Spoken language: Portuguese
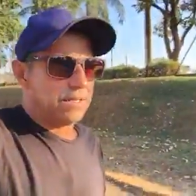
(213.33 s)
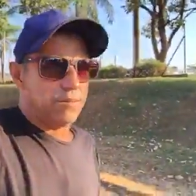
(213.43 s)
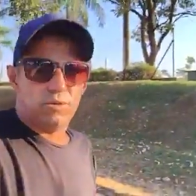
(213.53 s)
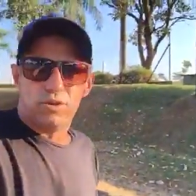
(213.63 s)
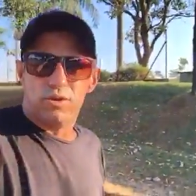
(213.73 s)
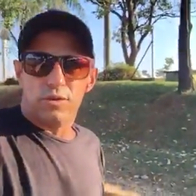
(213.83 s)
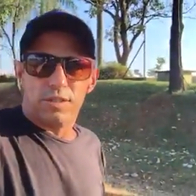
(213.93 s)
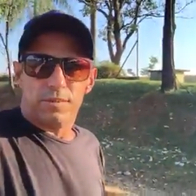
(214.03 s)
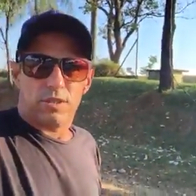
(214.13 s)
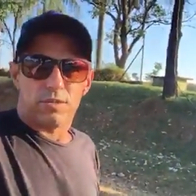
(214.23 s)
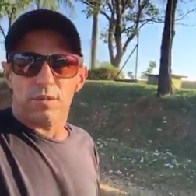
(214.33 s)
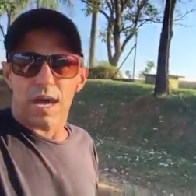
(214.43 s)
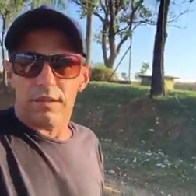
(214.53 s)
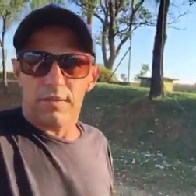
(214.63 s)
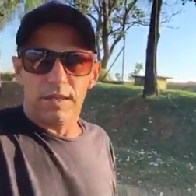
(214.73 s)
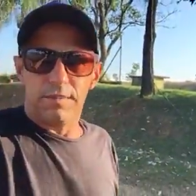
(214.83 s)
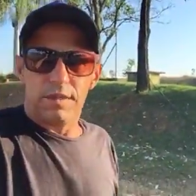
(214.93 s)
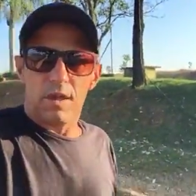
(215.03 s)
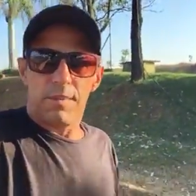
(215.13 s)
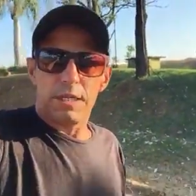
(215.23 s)
Tamo junto e misturado aí.
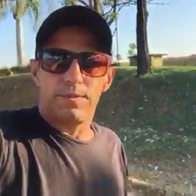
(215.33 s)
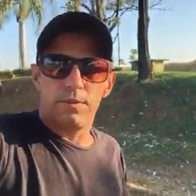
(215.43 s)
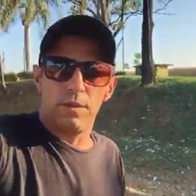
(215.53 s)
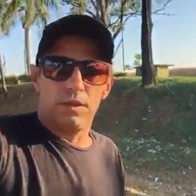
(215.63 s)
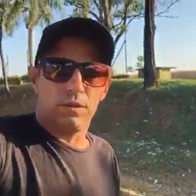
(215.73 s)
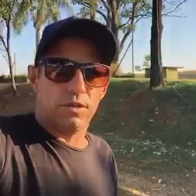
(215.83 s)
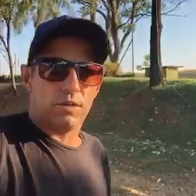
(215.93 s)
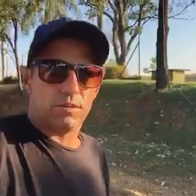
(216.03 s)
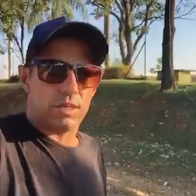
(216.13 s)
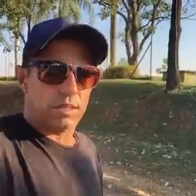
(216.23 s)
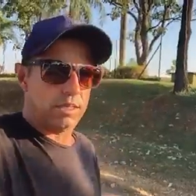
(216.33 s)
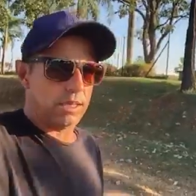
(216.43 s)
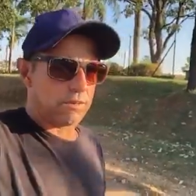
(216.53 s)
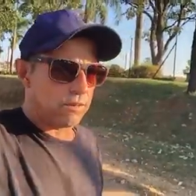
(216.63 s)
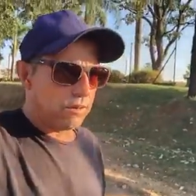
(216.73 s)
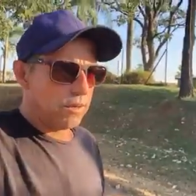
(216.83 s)
Mandar um abraço pro Andonico Quilico.